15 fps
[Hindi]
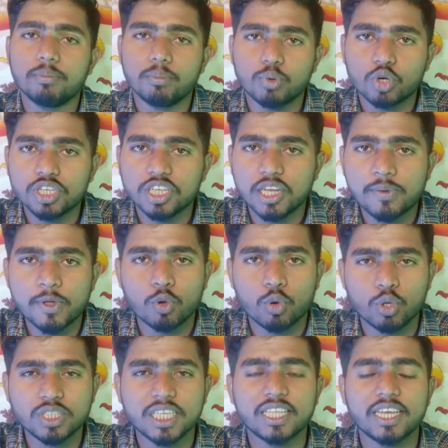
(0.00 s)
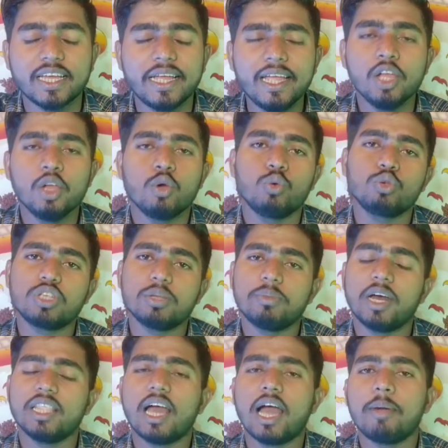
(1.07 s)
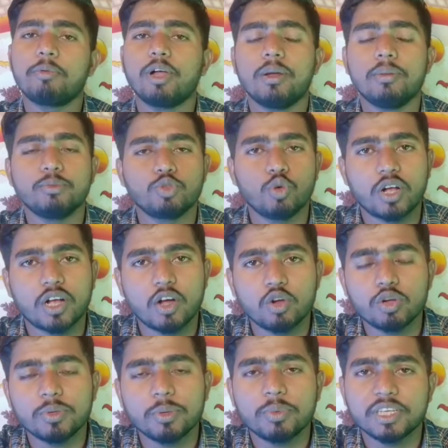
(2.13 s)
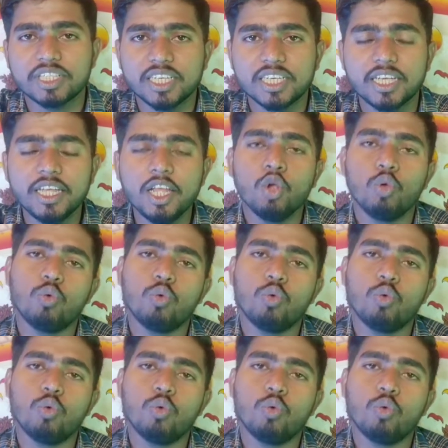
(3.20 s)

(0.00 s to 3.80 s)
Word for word: प्रोडक्ट डिलीवर हो जाता है उसके बाद आपका जो अकाउंट में पैसे हैं